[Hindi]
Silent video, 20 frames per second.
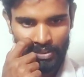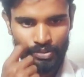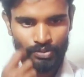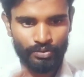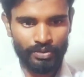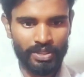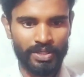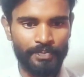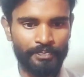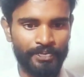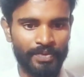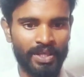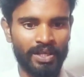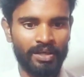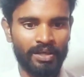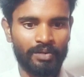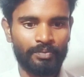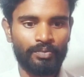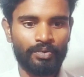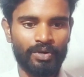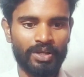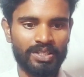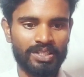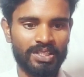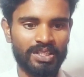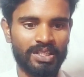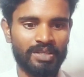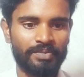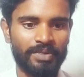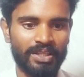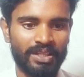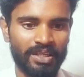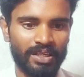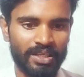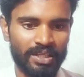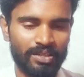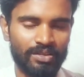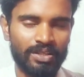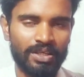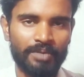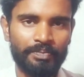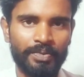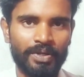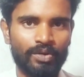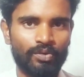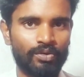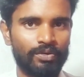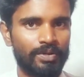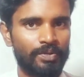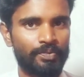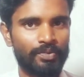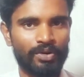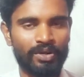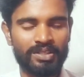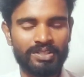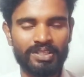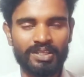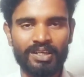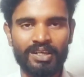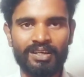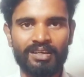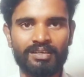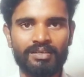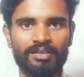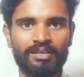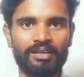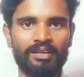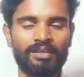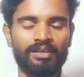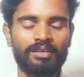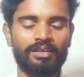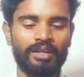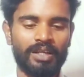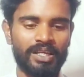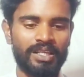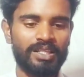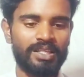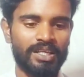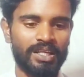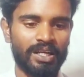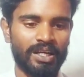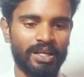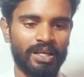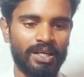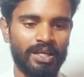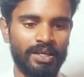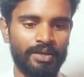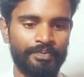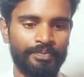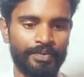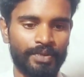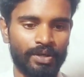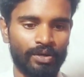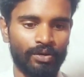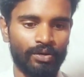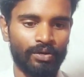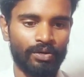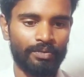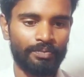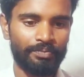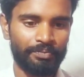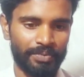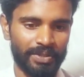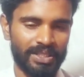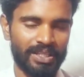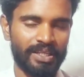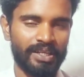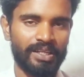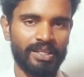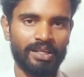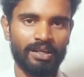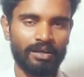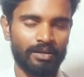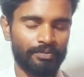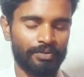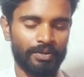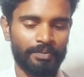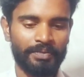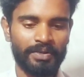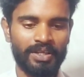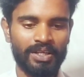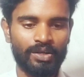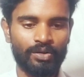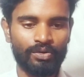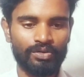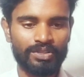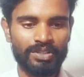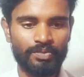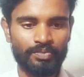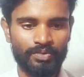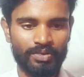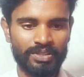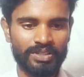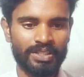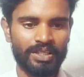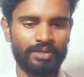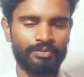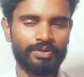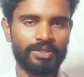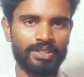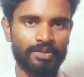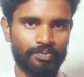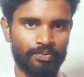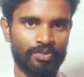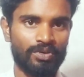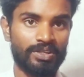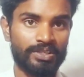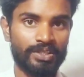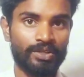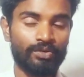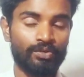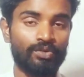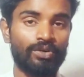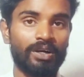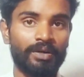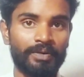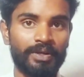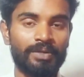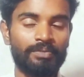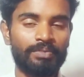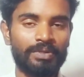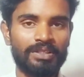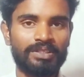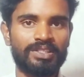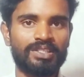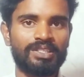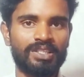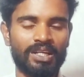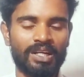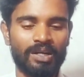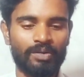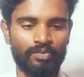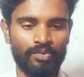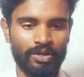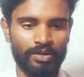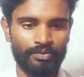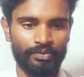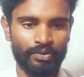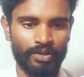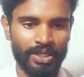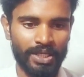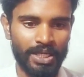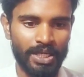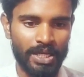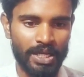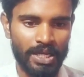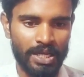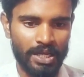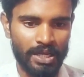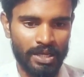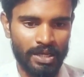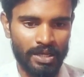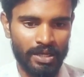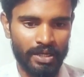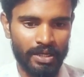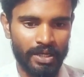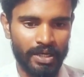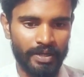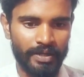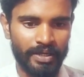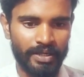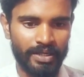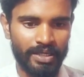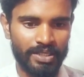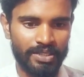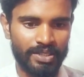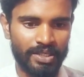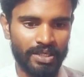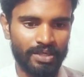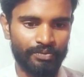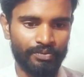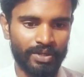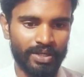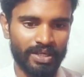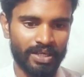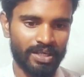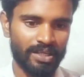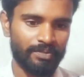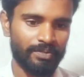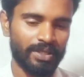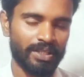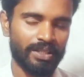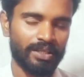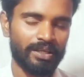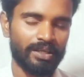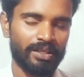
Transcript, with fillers: सॉरी प्रोटेक्शन की बात करते हैं तो यहाँ पर कोई प्रोटेक्शन नहीं दिया गया है और पता नहीं कंफर्म नहीं कौन सा प्रोटेक्शन है वैसे प्रोटेक्शन होगा भाई पच्चीस हज़ार का मोबाइल फ़ोन है एंड डस्ट एंड वाटर की बात